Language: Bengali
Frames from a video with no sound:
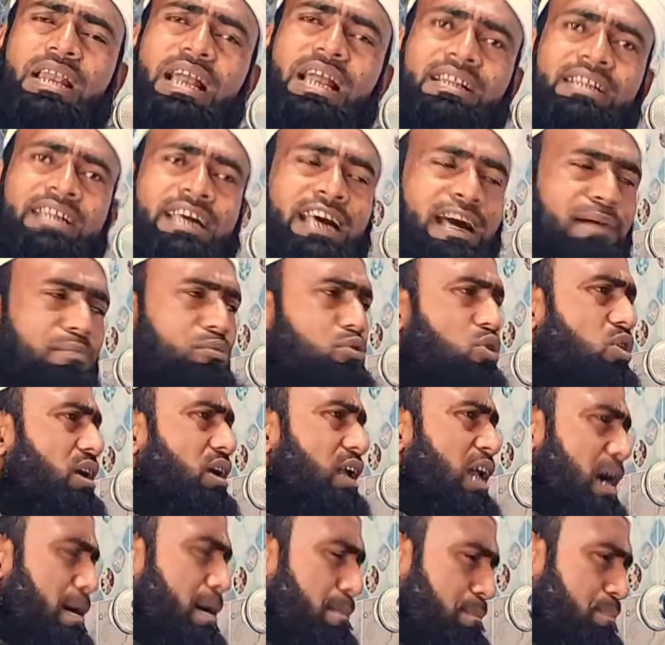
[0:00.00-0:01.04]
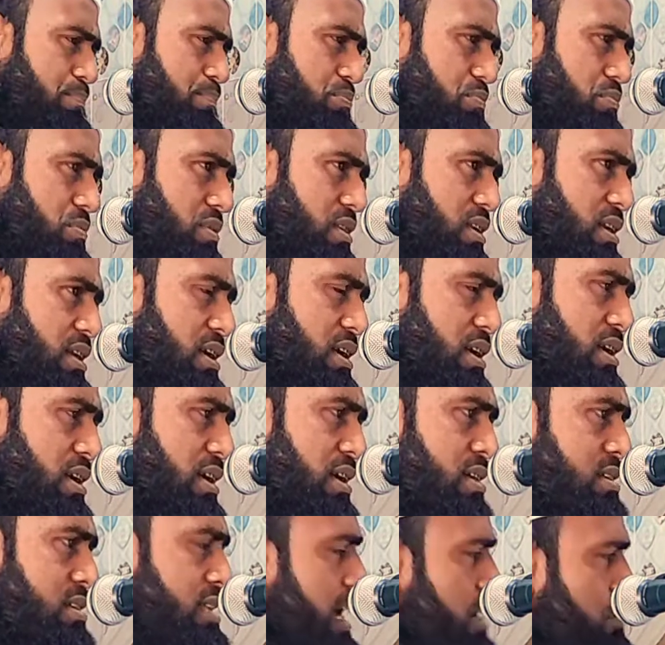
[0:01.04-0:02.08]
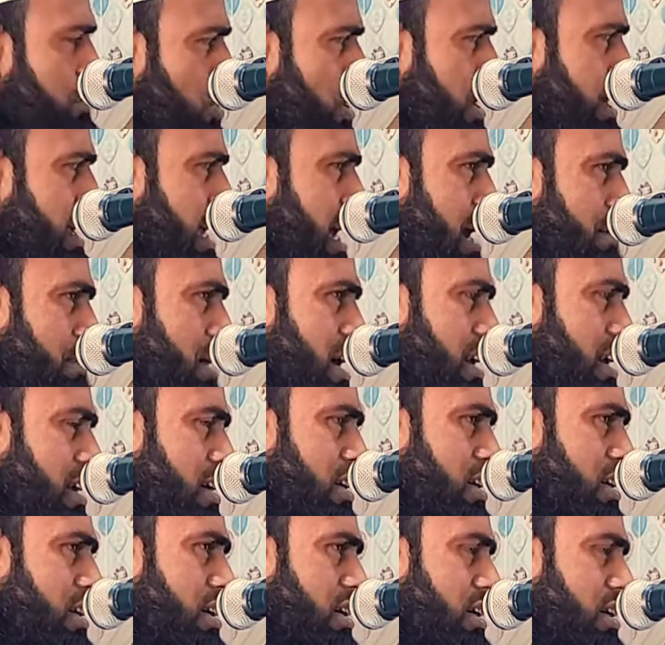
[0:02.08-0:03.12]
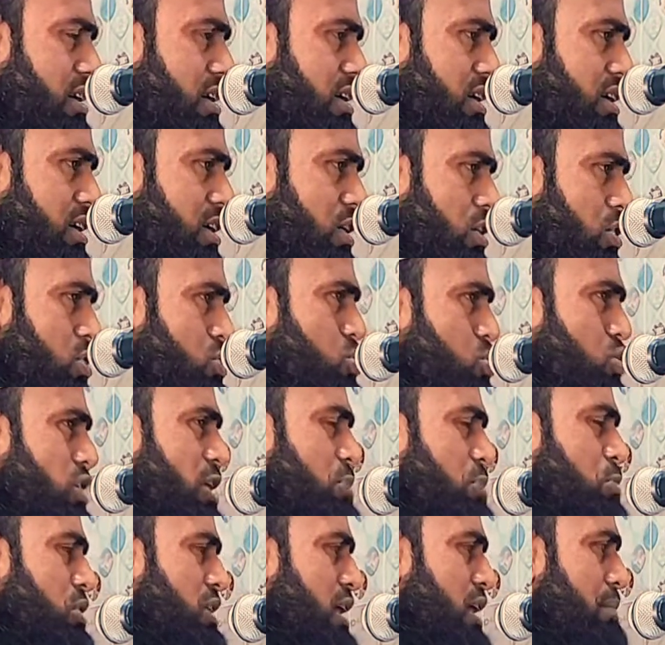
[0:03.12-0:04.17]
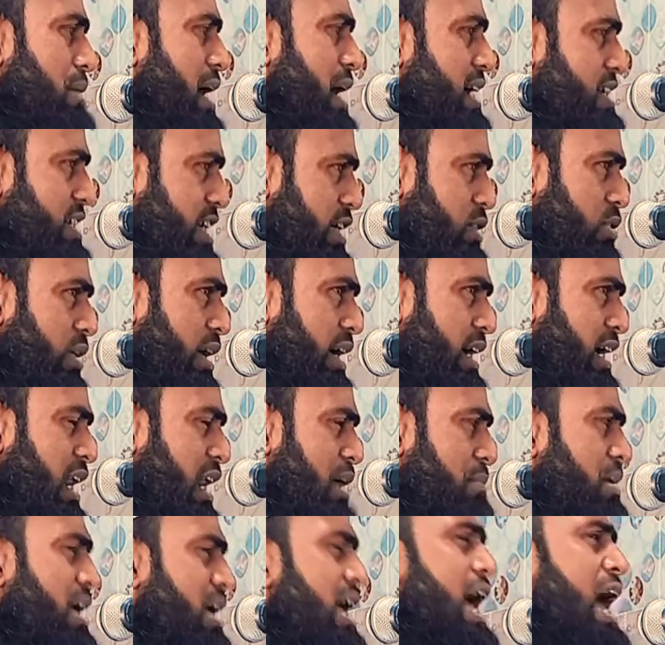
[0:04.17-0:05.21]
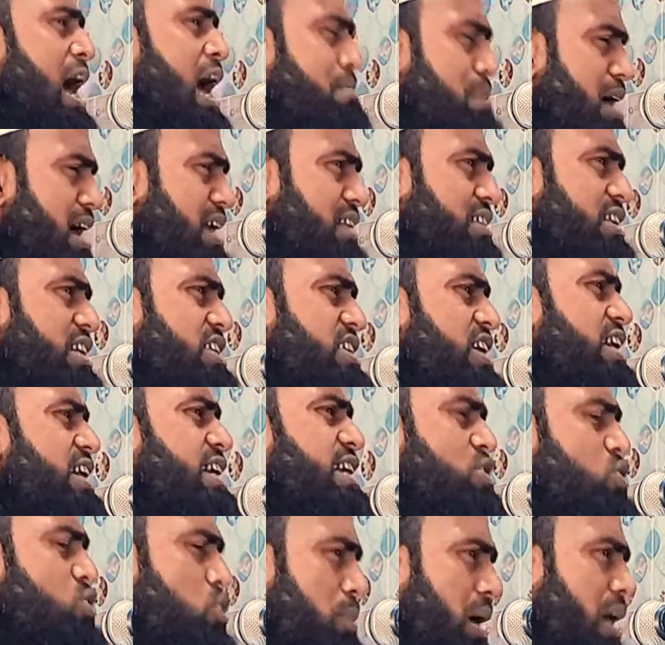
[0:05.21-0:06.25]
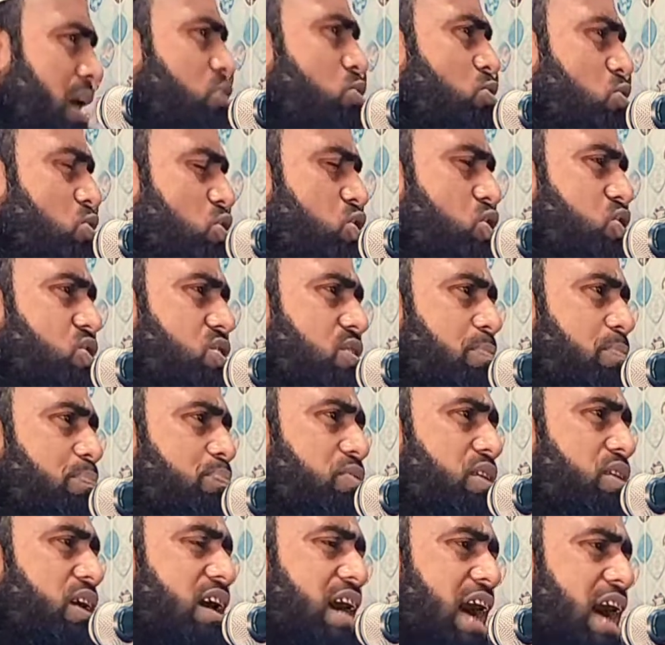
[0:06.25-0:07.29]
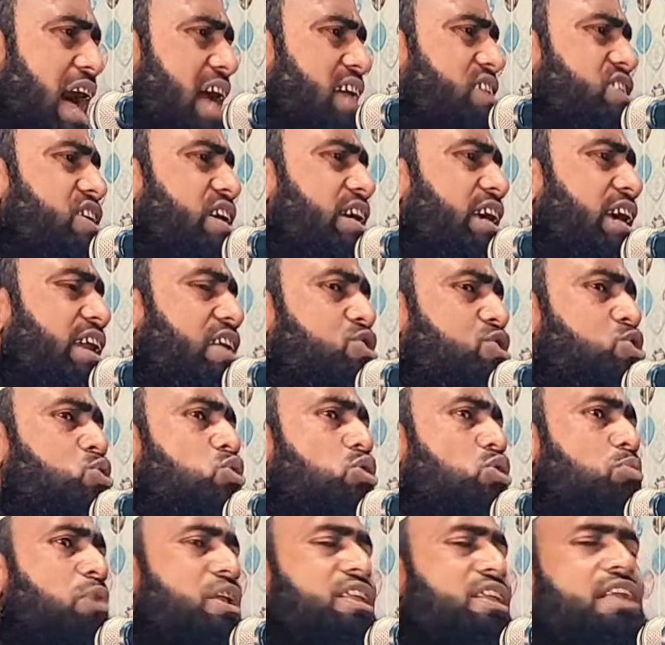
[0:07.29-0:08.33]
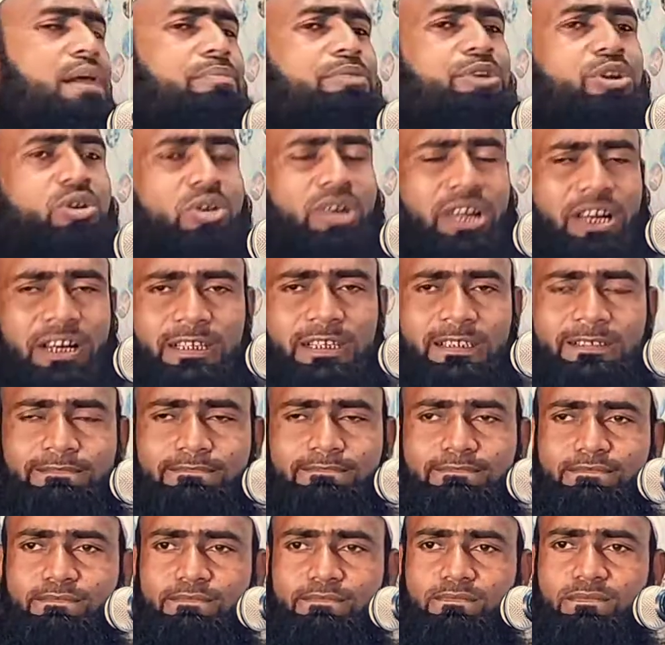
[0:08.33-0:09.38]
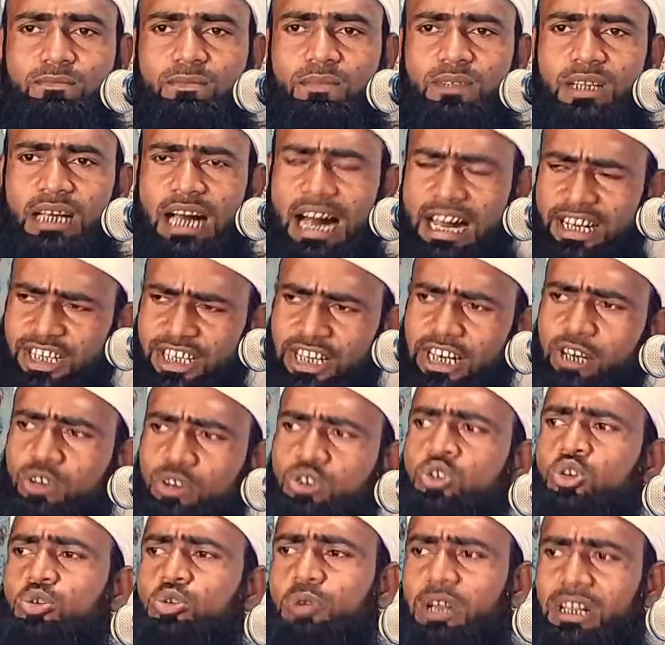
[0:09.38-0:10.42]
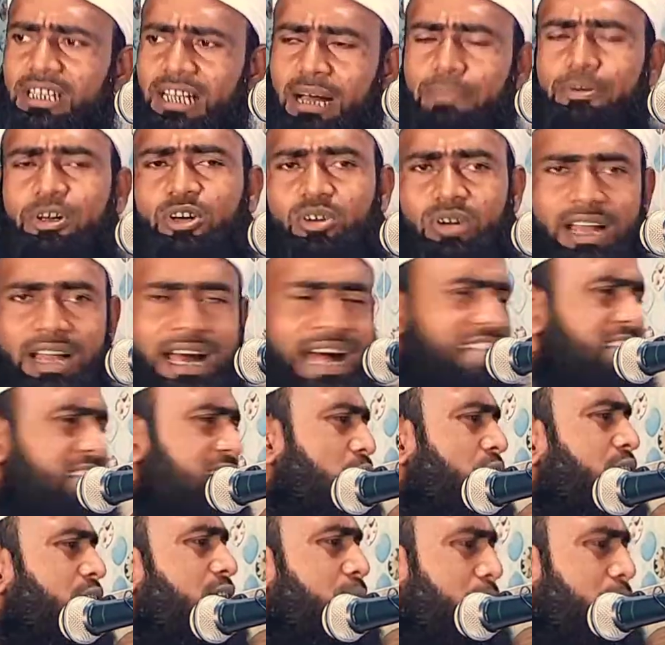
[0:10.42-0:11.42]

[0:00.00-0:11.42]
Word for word: মিলাদ কিয়াম করলাম তাই বলে কি আমার রসুলের প্রতি আমি আশেক হয়ে গেলাম আমার দেশের কিছু মানুষ আশেকে রসুল বলে দাবি করে আশেকে রসুল বলে দাবি করে আছে